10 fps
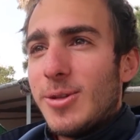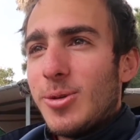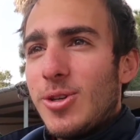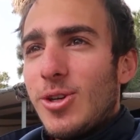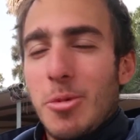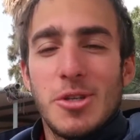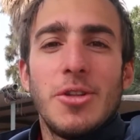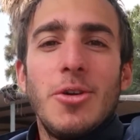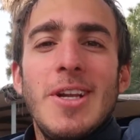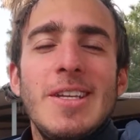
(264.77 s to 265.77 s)
donc euh, bon
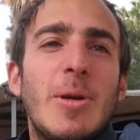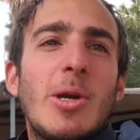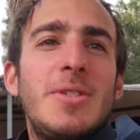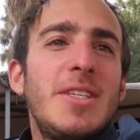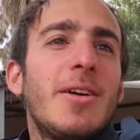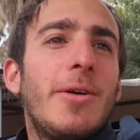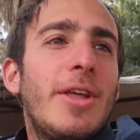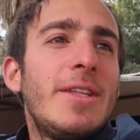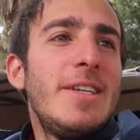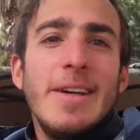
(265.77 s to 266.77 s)
c'est en anglais, c'est pas comme si c'était
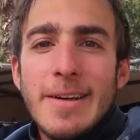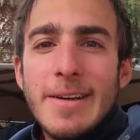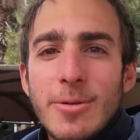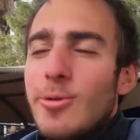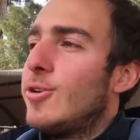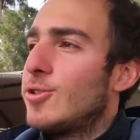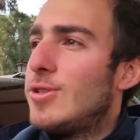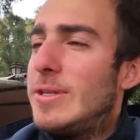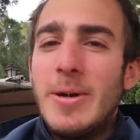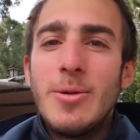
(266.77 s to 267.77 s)
en indien ou en
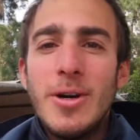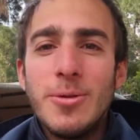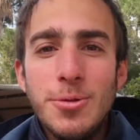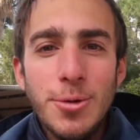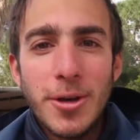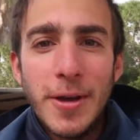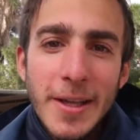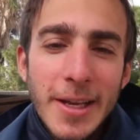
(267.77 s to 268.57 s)
je sais pas quoi, en turc